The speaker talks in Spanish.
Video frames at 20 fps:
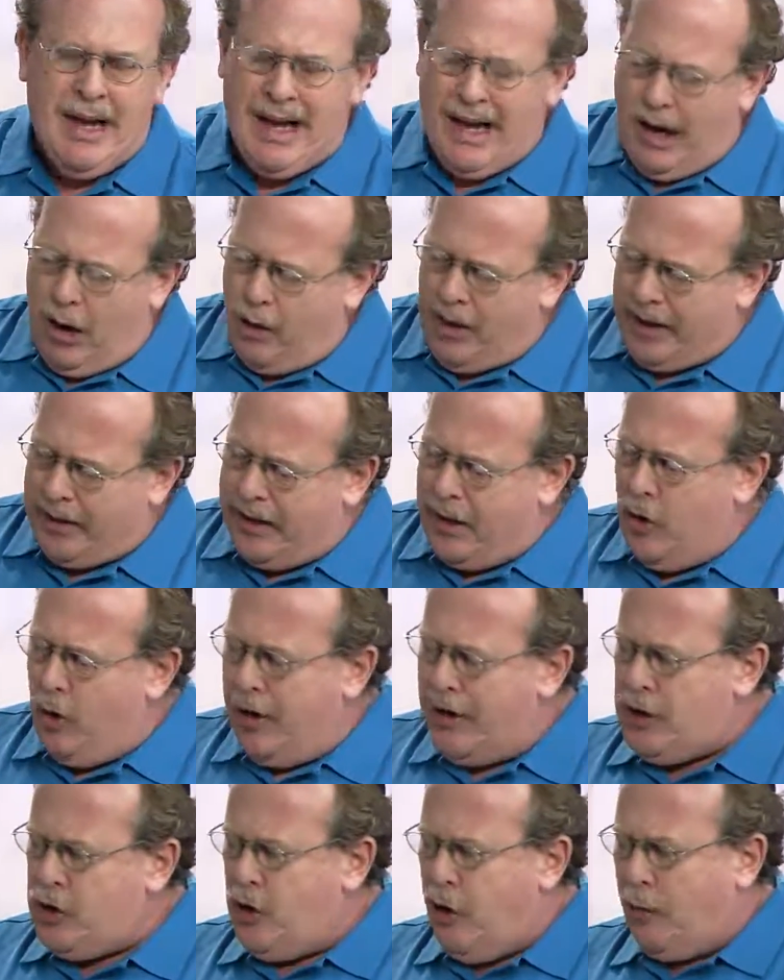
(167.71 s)
Ahora, digo
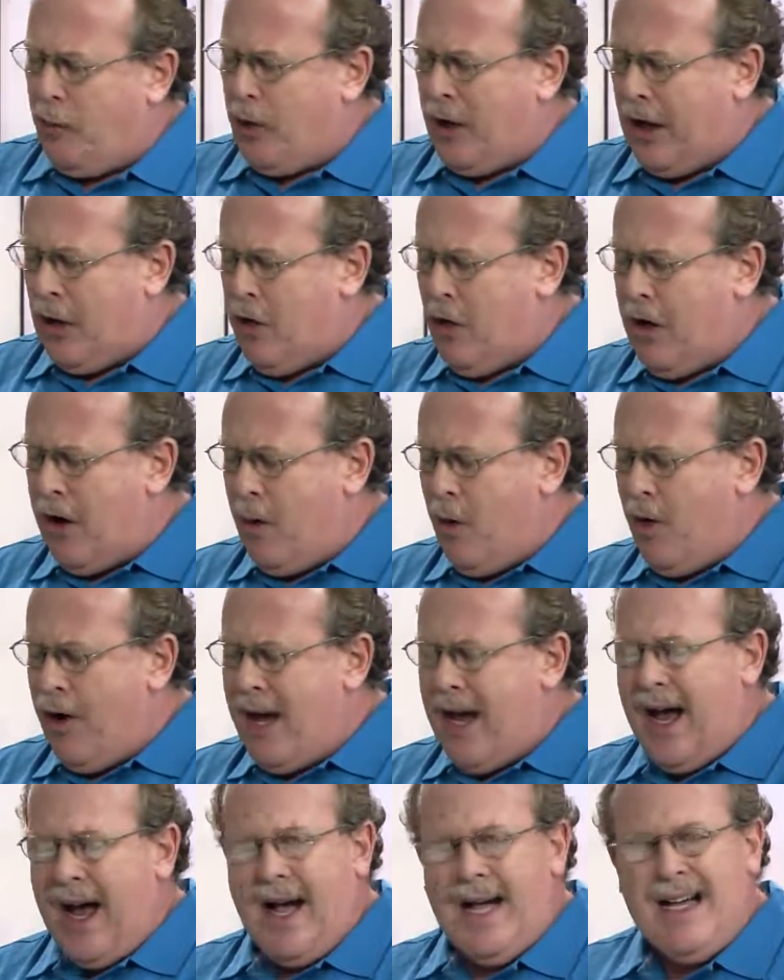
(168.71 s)
esto porque lo que voy
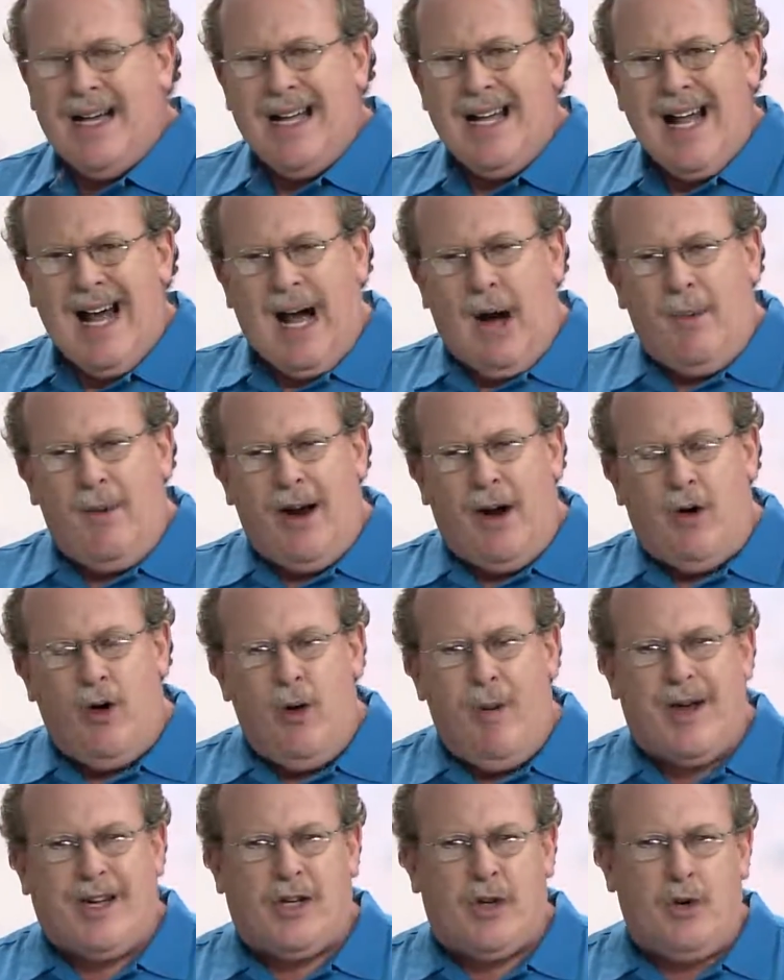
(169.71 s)
a hablar hoy
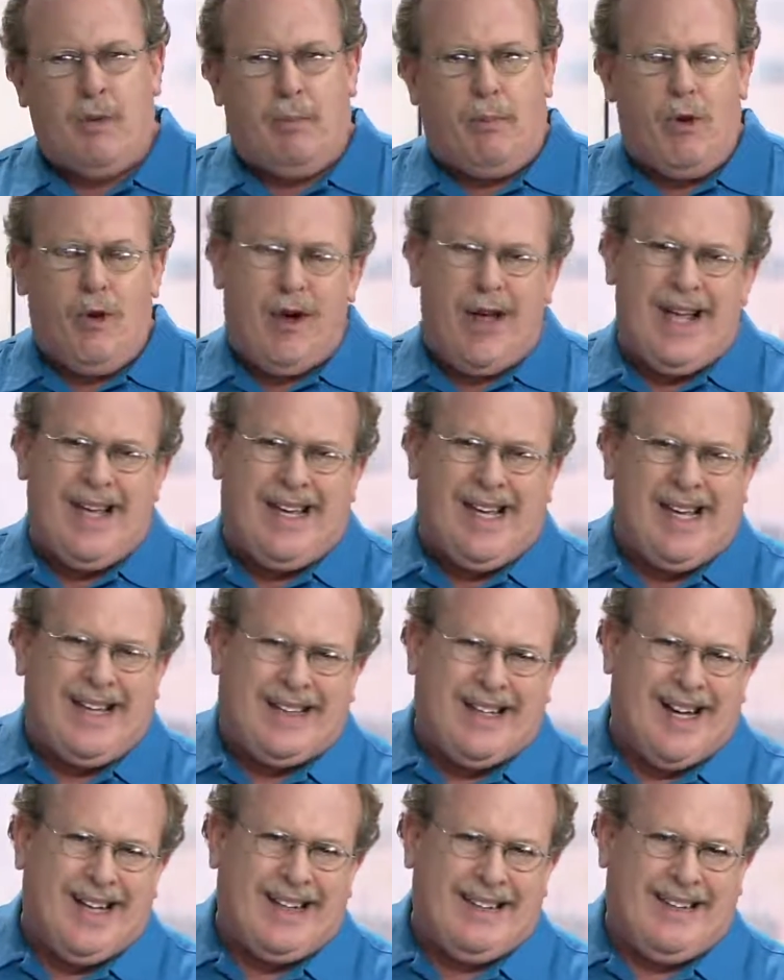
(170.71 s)
va a ser un poco
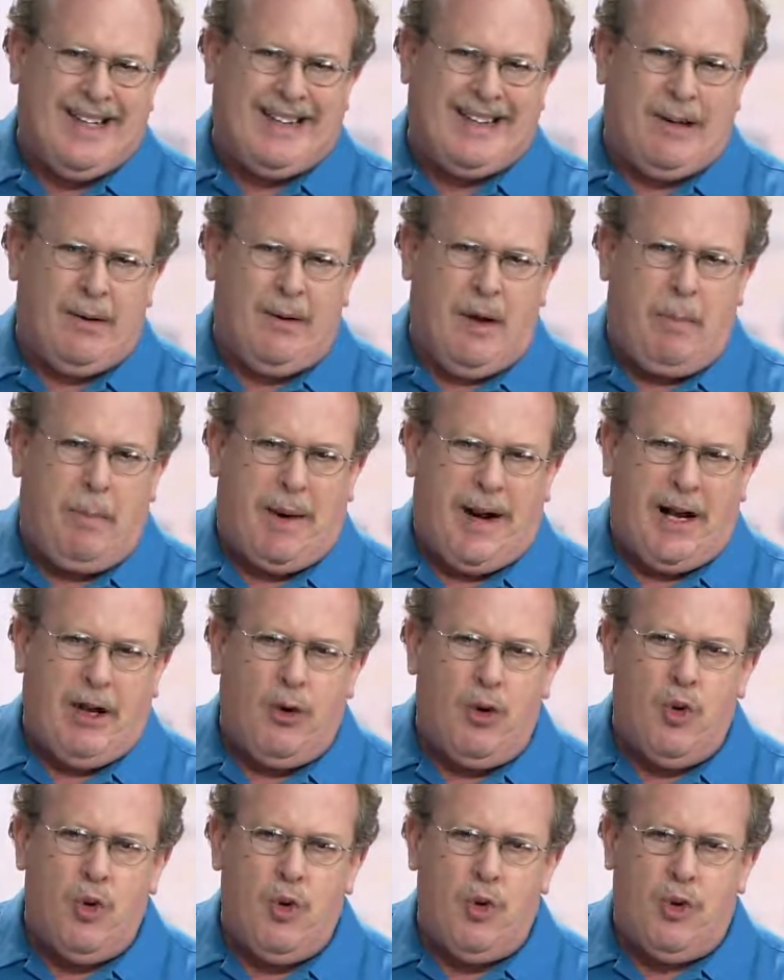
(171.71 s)
inquietante tal vez para
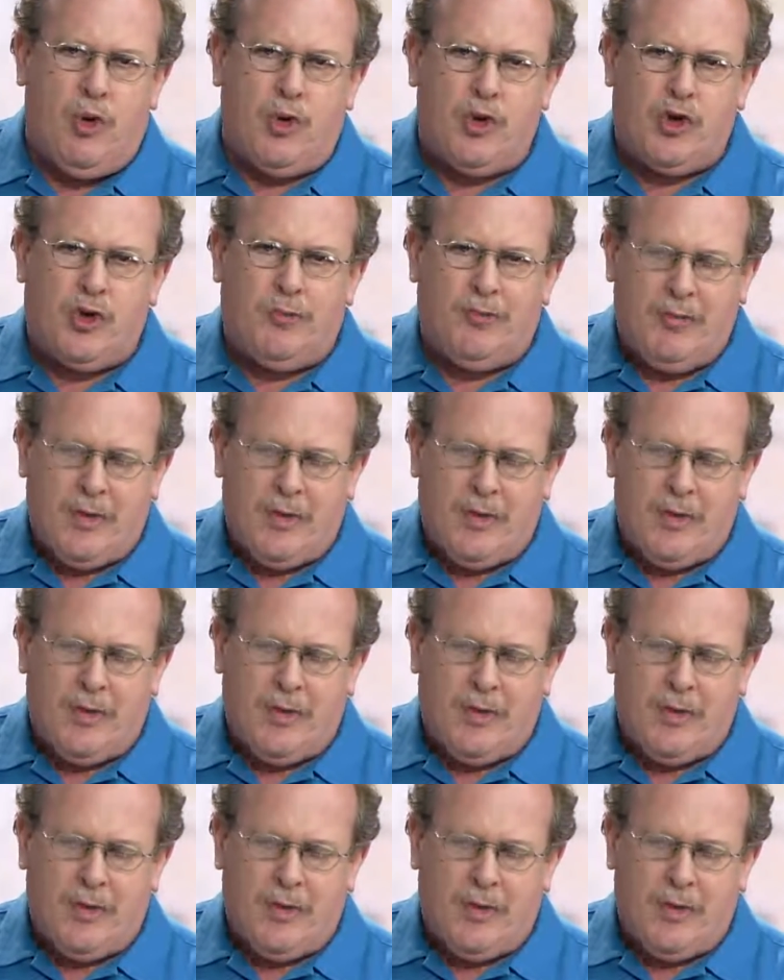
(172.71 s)
algunos.